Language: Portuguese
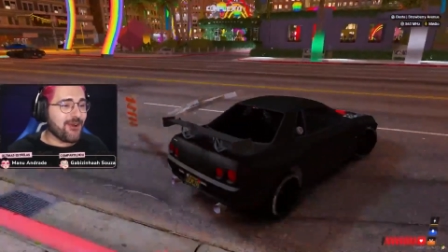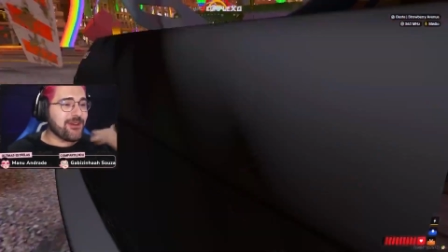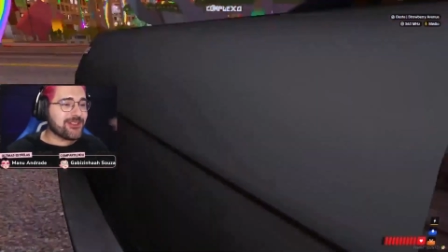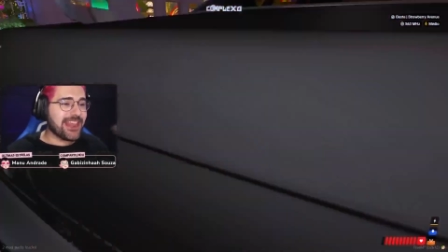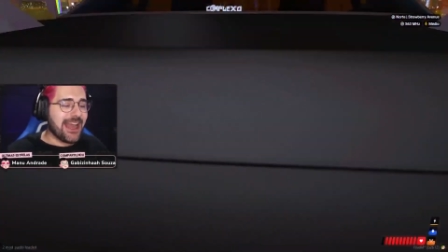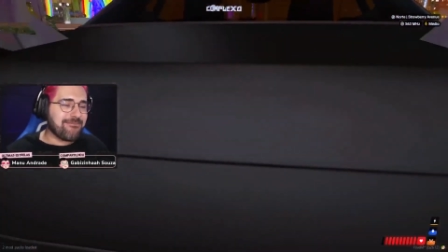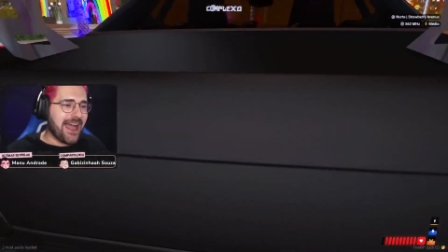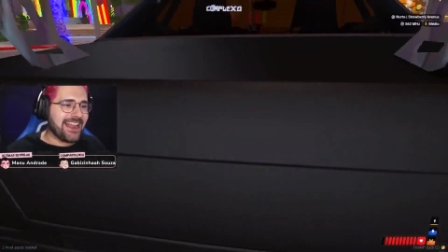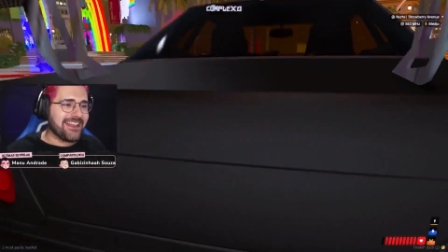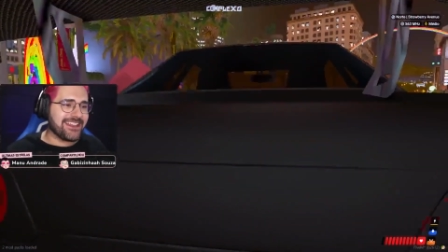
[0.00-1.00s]
como eu
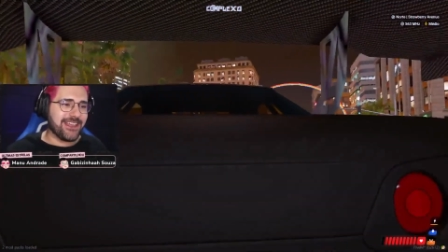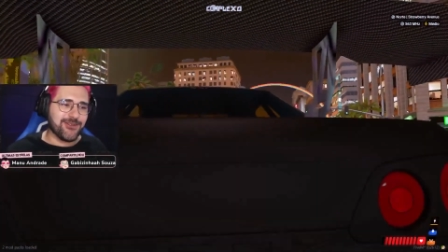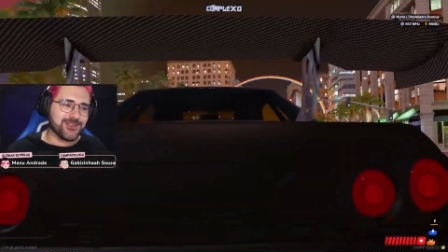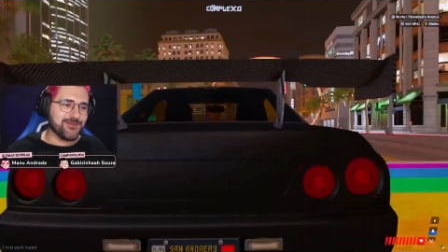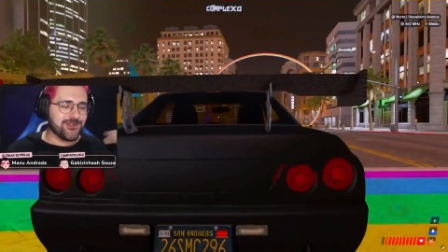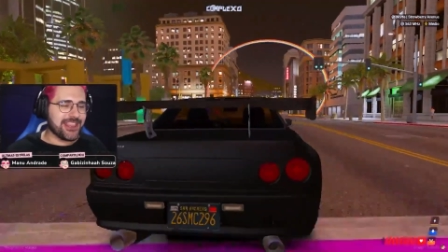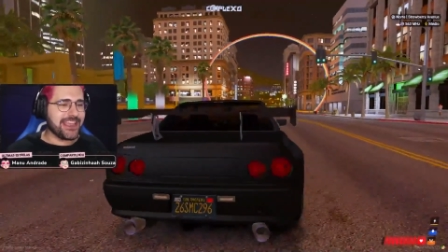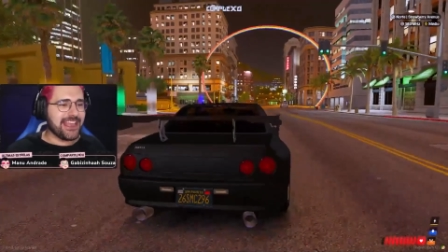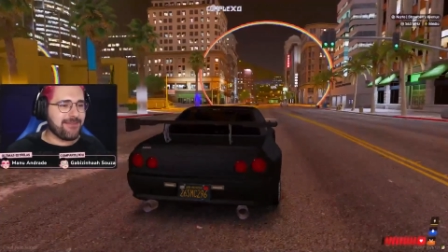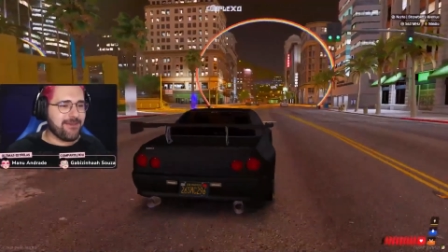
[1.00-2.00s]
trabalho aqui, eu uso muito
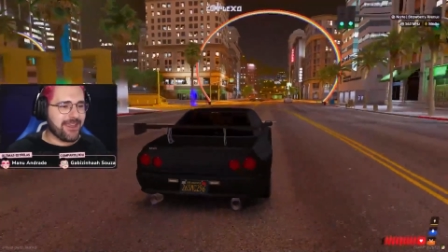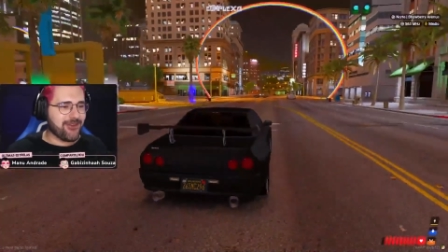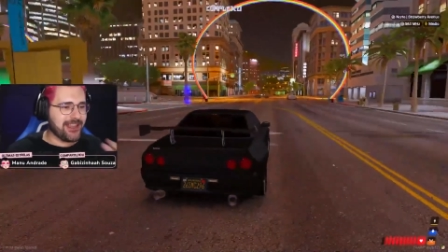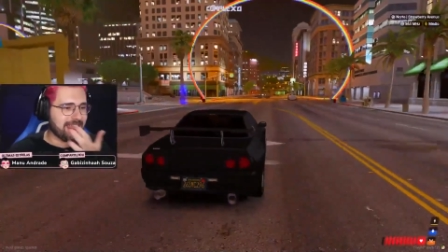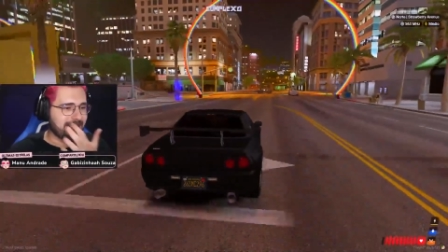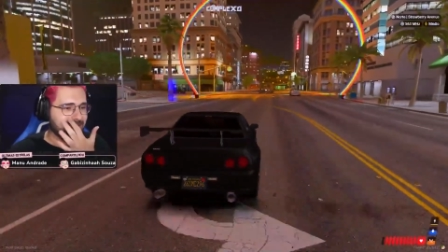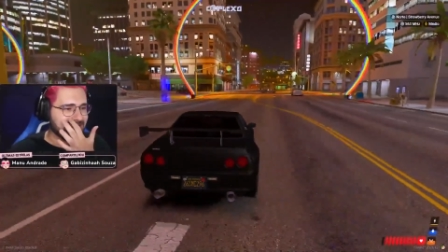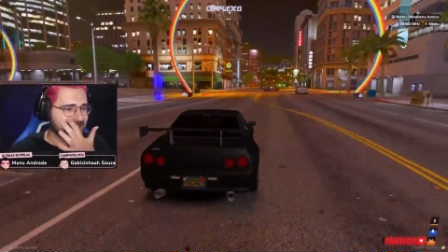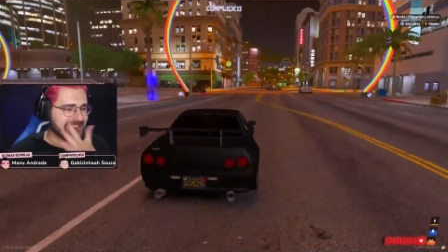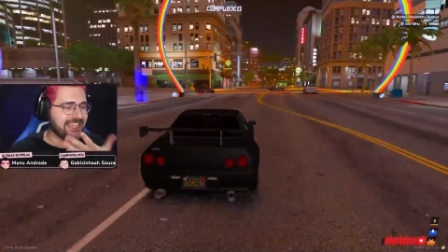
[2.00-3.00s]
aquele beco ali que é mais
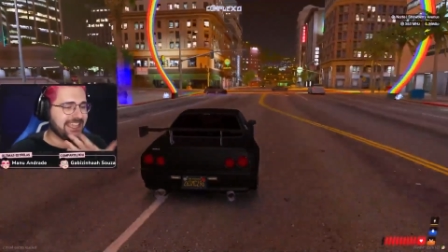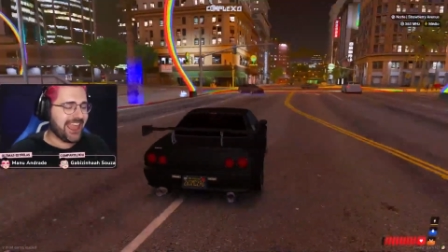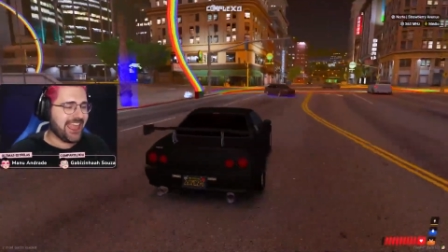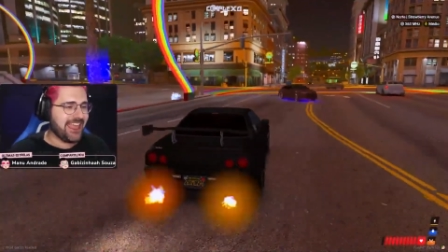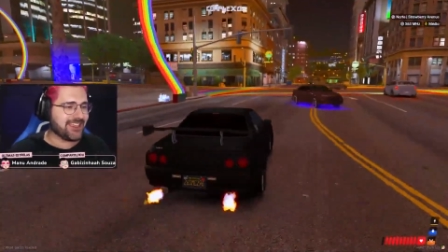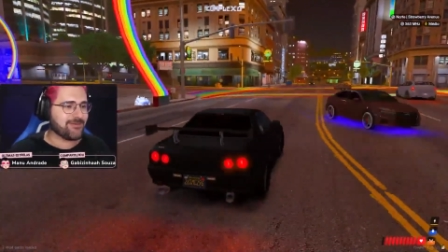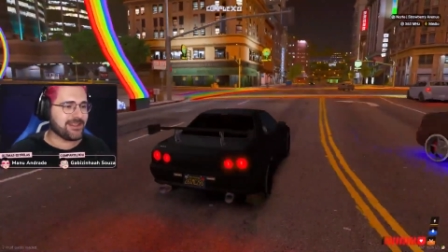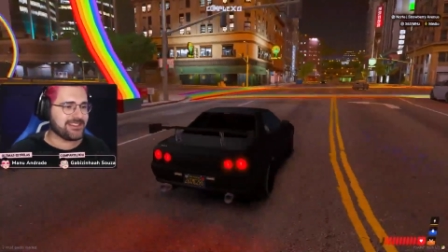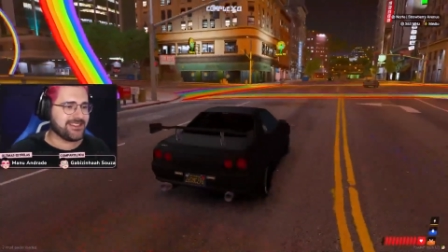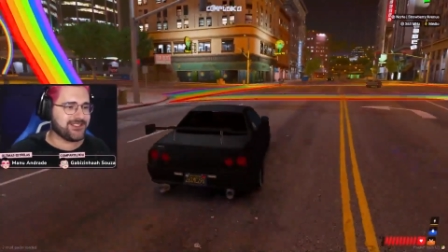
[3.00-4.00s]
secreto, Ai, ah,
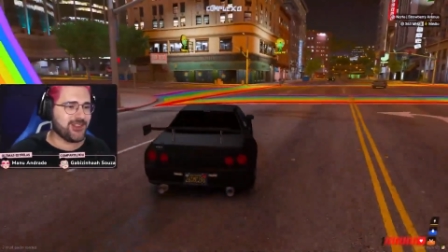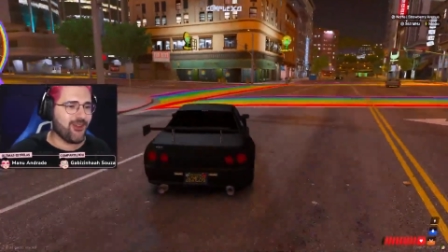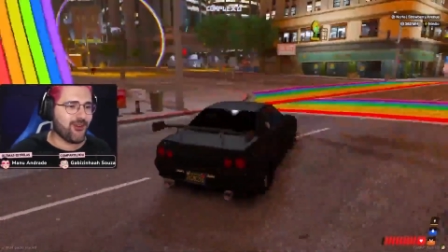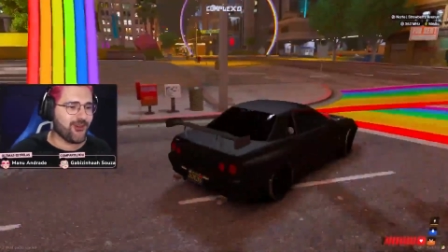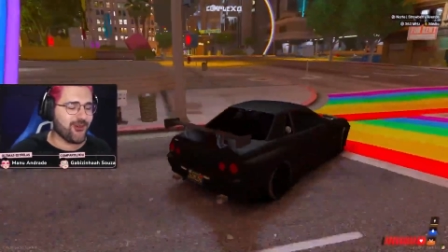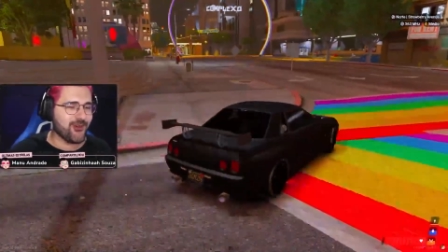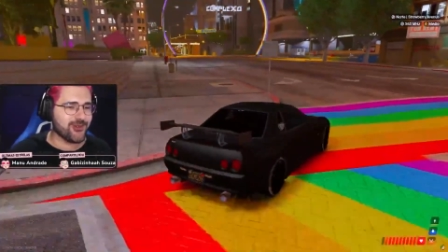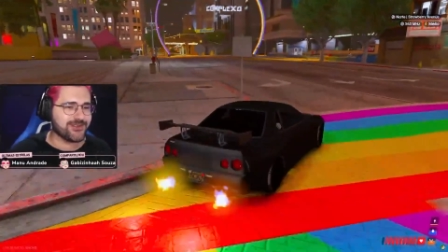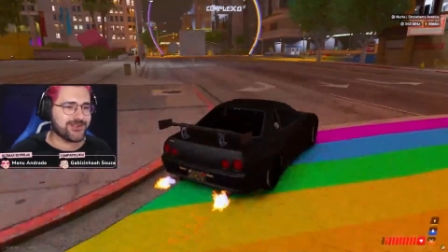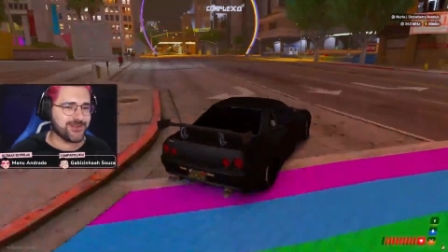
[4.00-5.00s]
mais
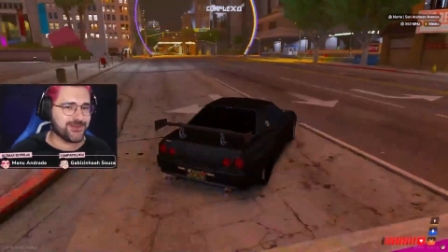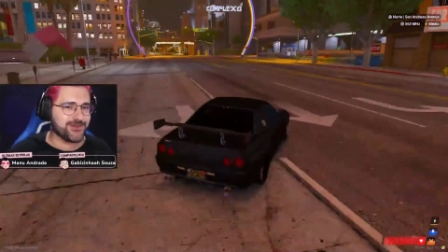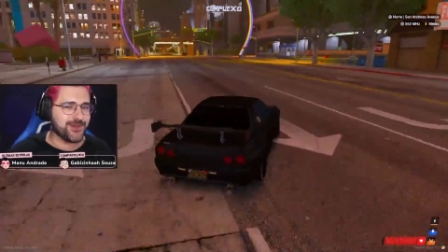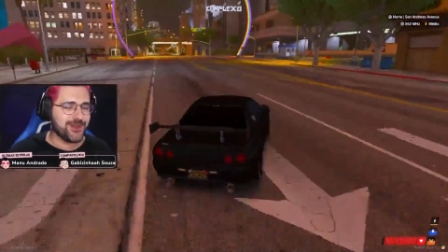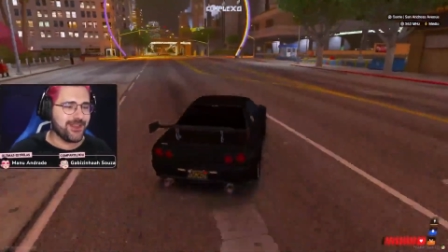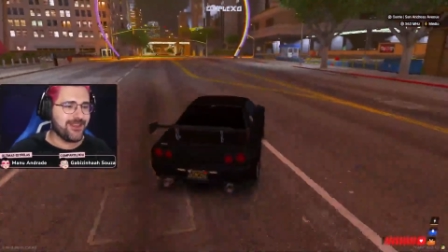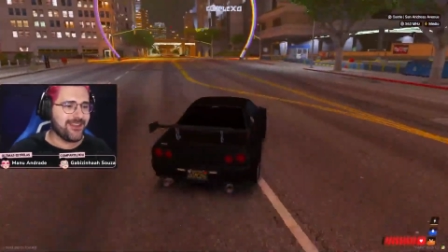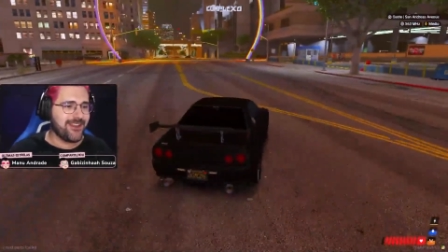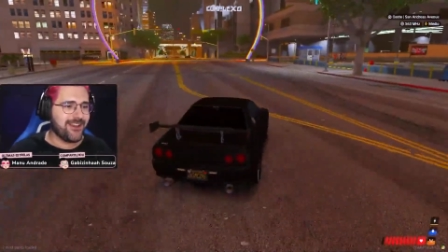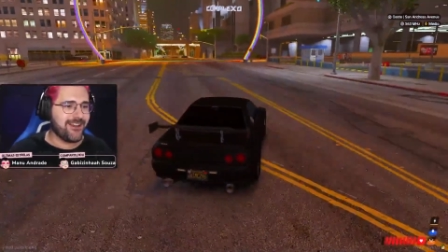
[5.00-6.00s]
sigiloso. Sim,
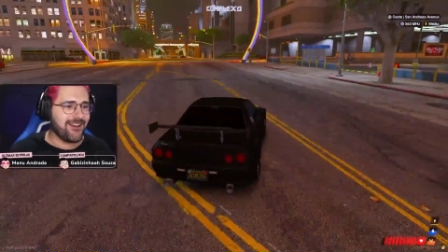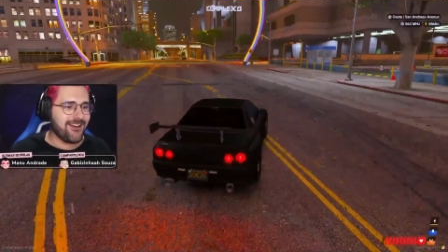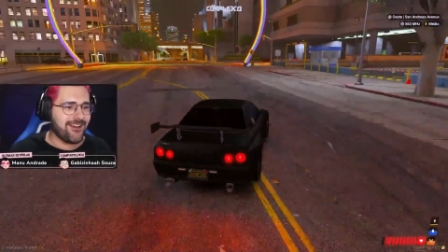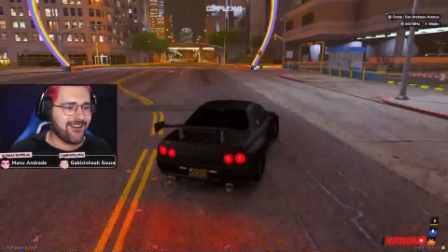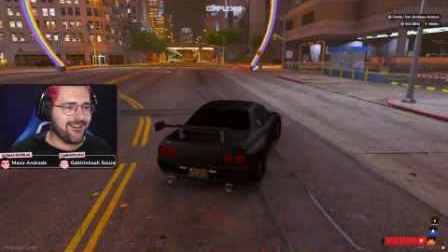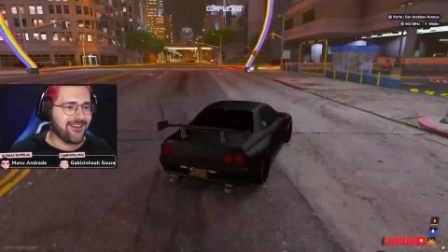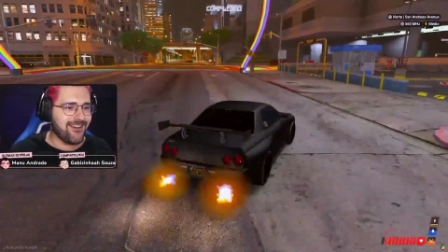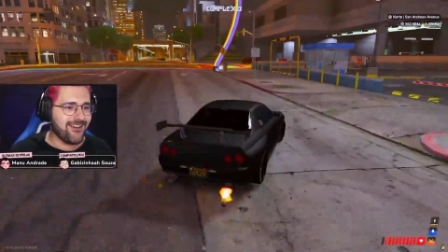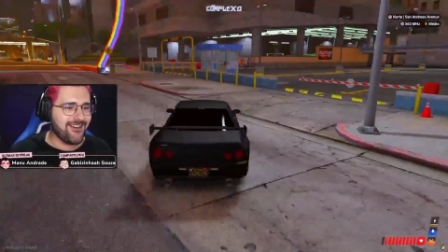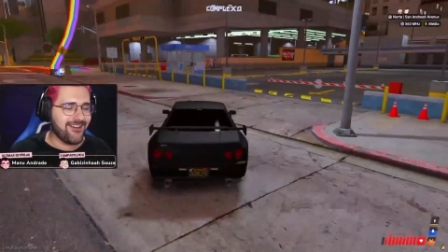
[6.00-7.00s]
sim. Aham, uhum,
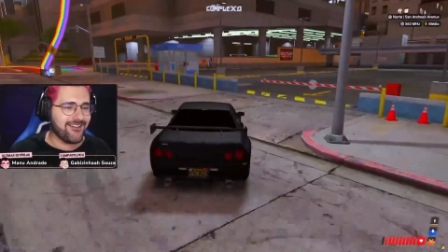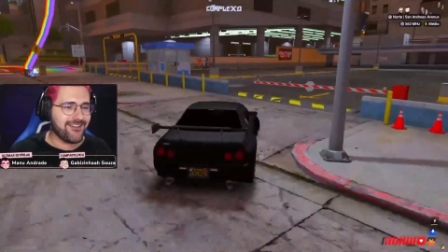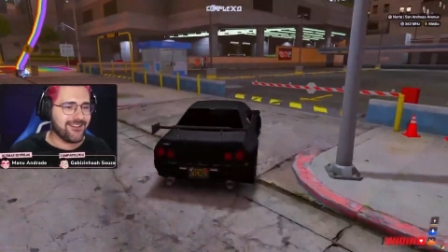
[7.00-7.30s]
aham. Uhum.